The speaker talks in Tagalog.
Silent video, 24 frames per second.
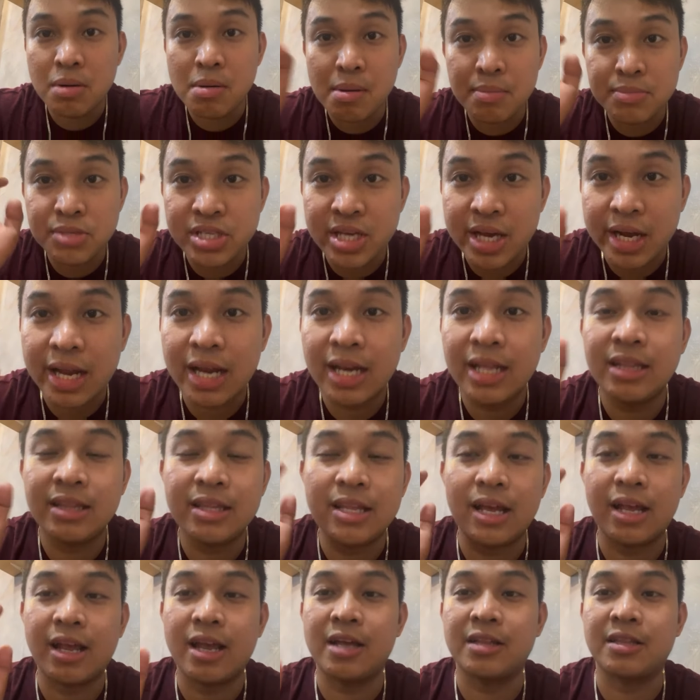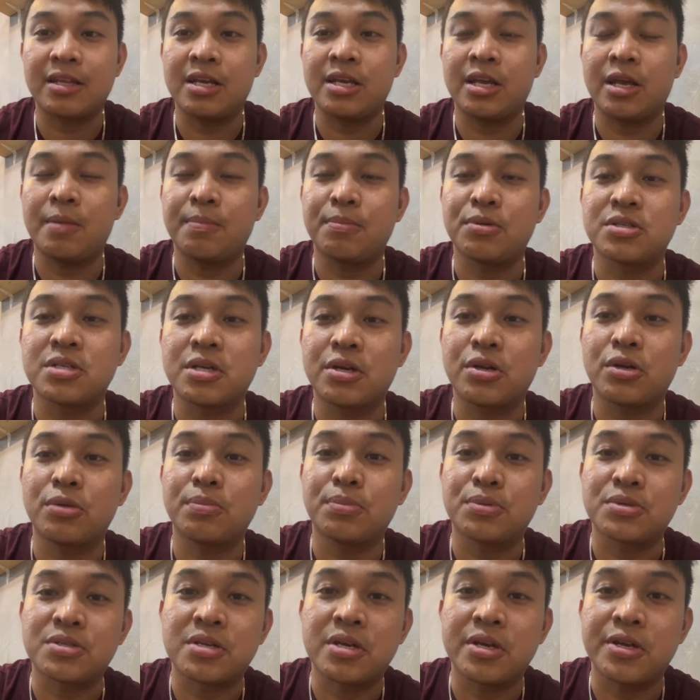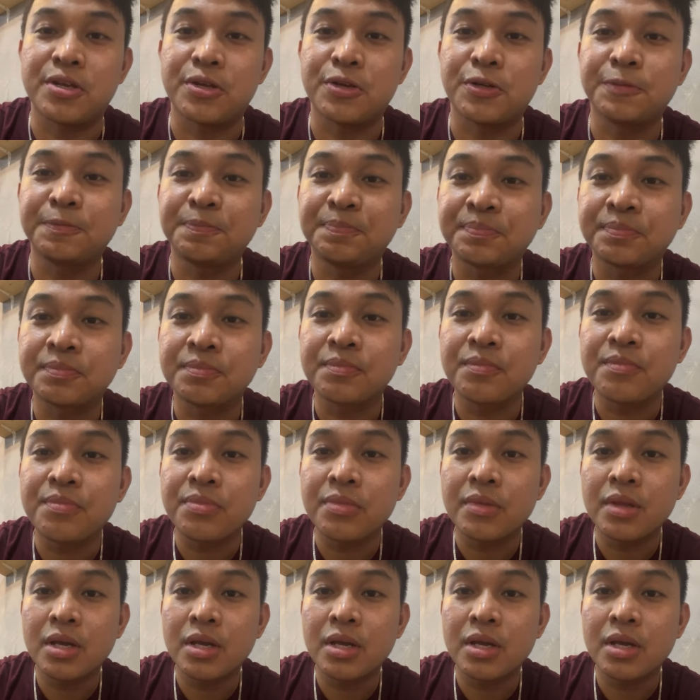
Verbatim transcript: Ma'am um, Jacqueline Tagat. Ayan po, shoutout po sa inyo.